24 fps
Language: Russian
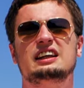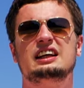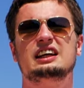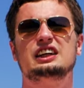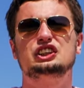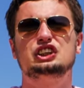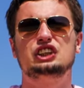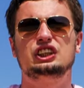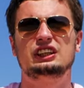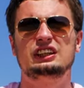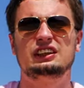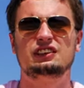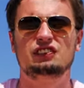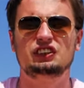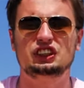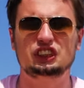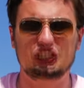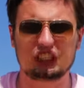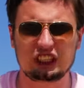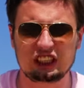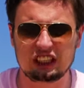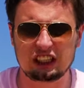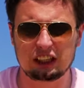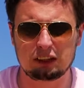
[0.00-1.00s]
Также на
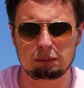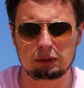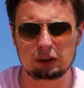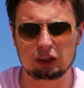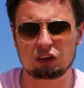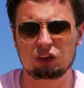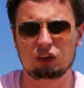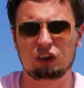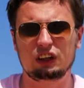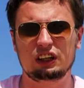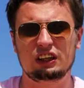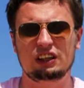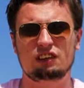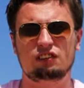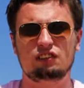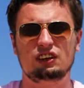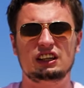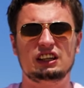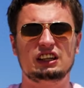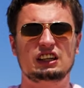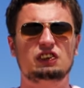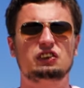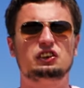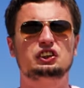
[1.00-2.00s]
движениях биткоина
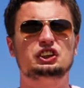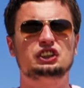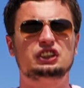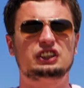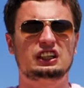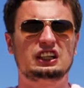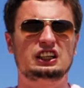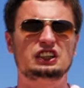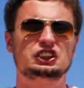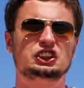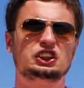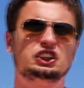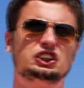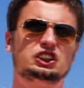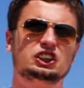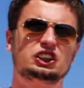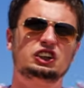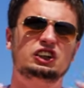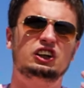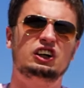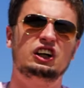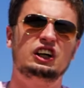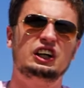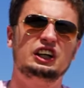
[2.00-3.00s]
видно очень хорошо,
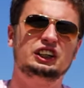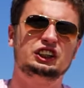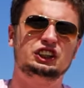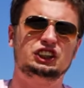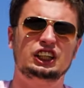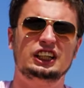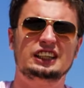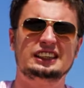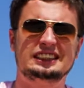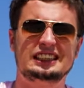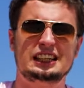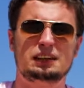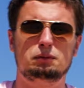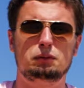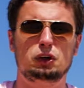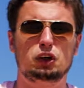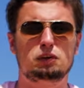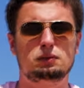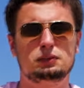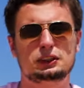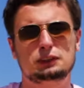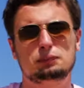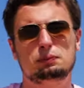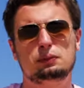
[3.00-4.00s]
что часть
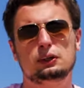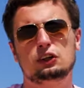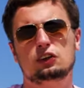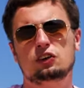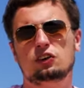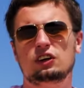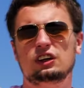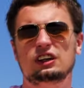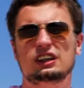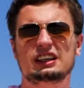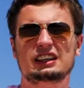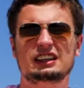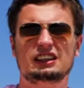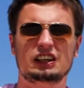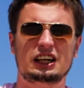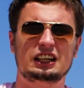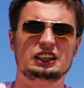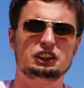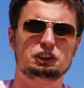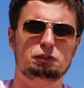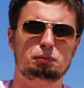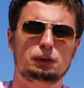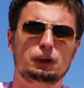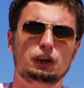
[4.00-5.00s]
объема с биткоина
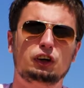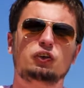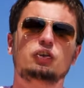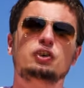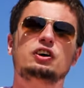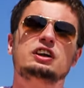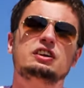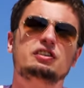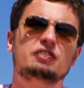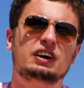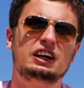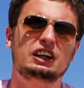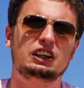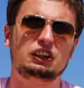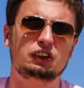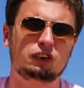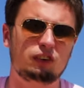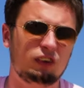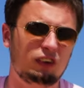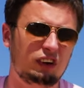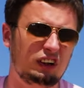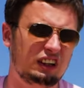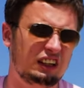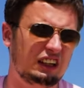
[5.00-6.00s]
также переходит в
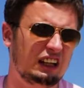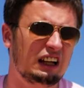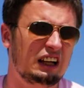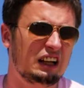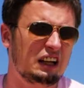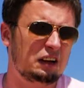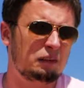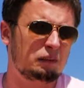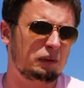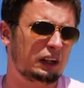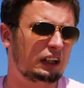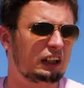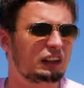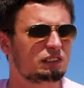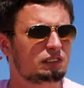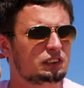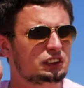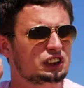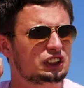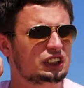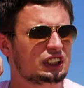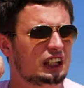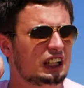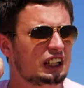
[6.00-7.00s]
альткоины. Поэтому
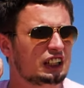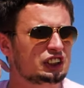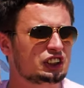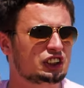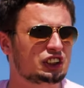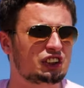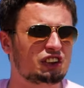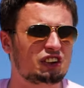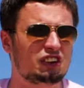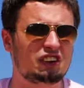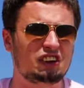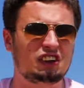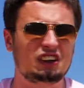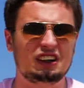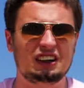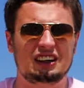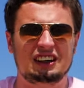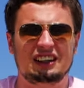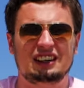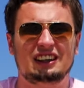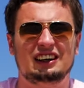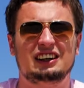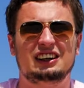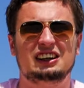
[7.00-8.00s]
считаю, что
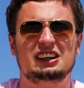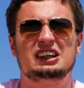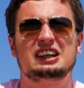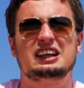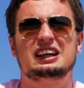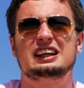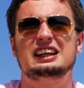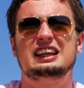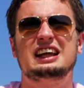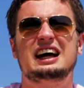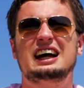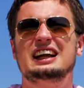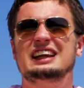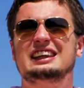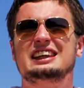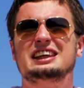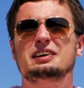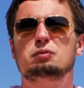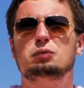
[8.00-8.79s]
э, когда альты